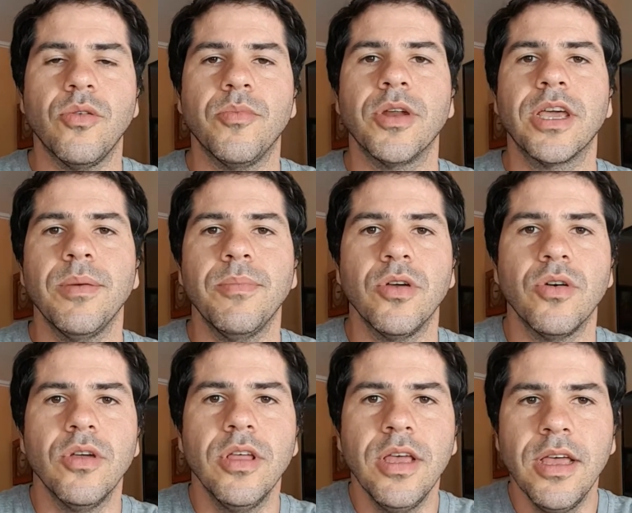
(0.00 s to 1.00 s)
como por
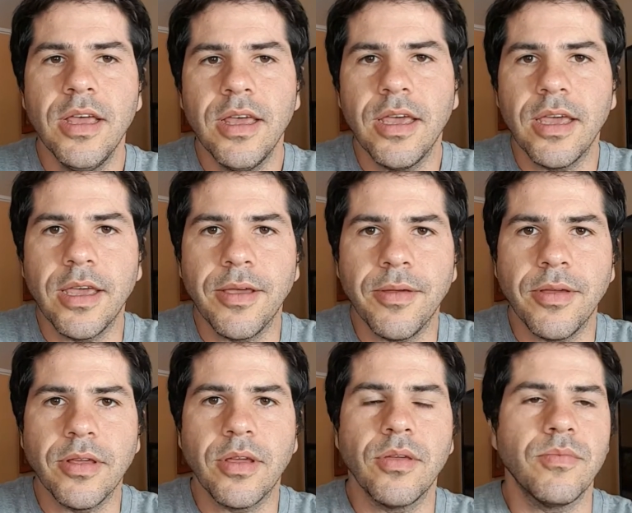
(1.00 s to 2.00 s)
ejemplo, eh,